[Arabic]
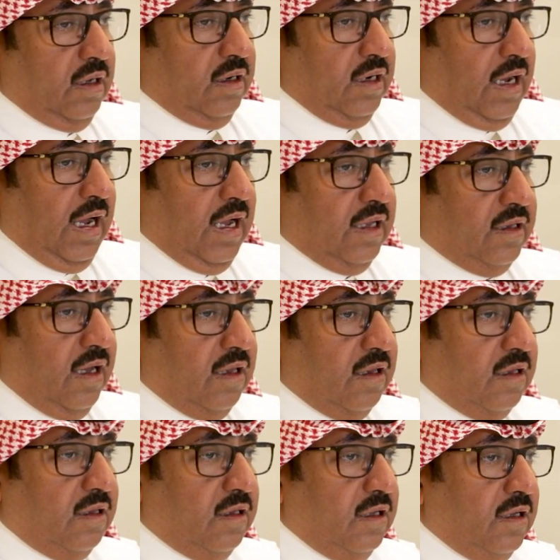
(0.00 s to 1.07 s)
رعايه هذا
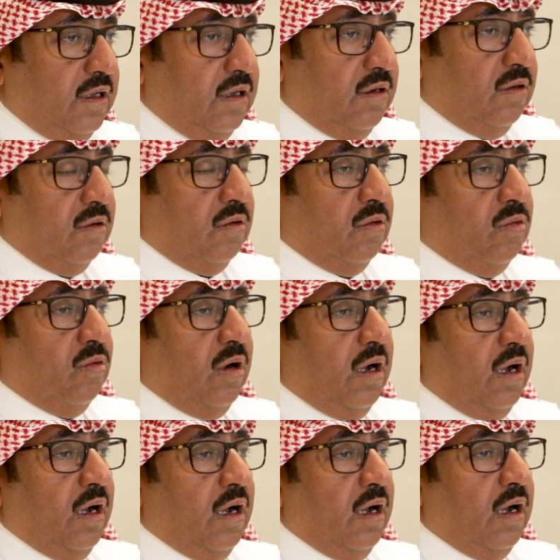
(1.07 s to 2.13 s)
الدين
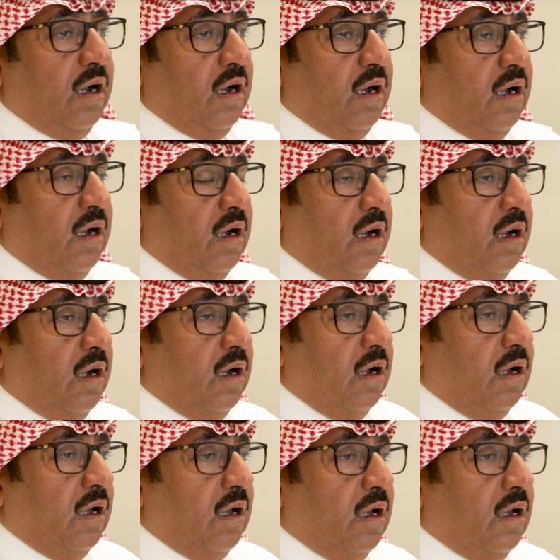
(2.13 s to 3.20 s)

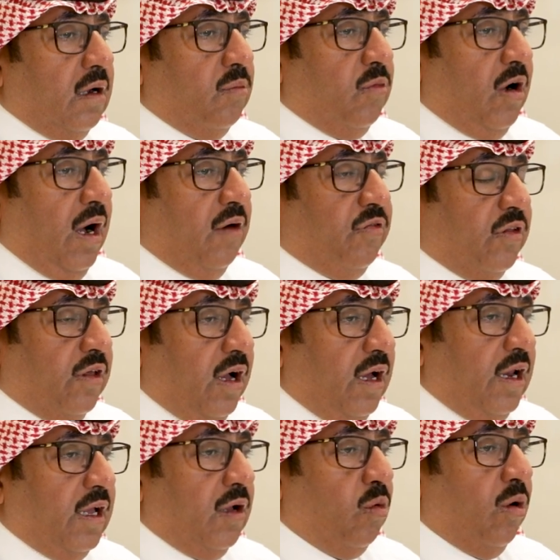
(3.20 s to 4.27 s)
والمحافظه
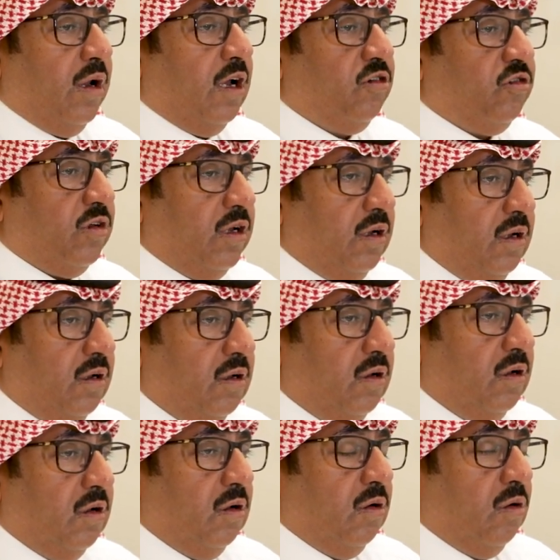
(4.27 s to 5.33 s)
عليه ونشره
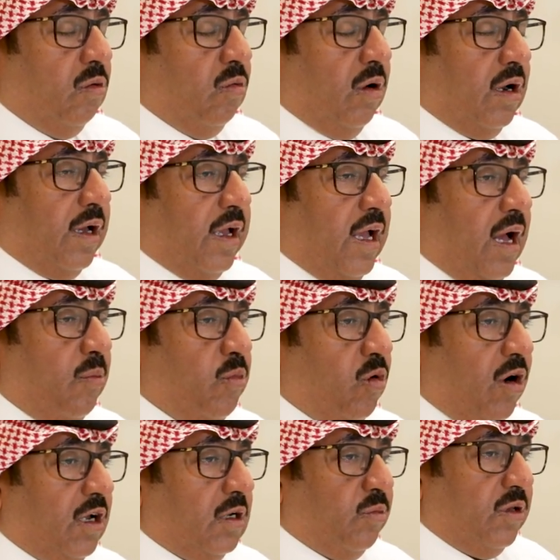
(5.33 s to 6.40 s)
والقيام
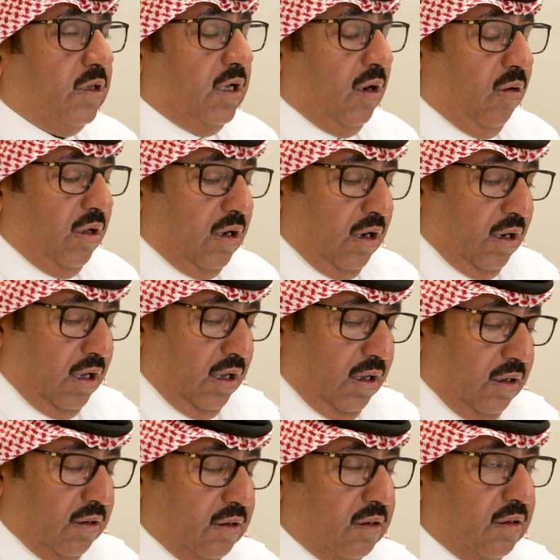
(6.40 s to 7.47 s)
بواجب الدعوه الى الله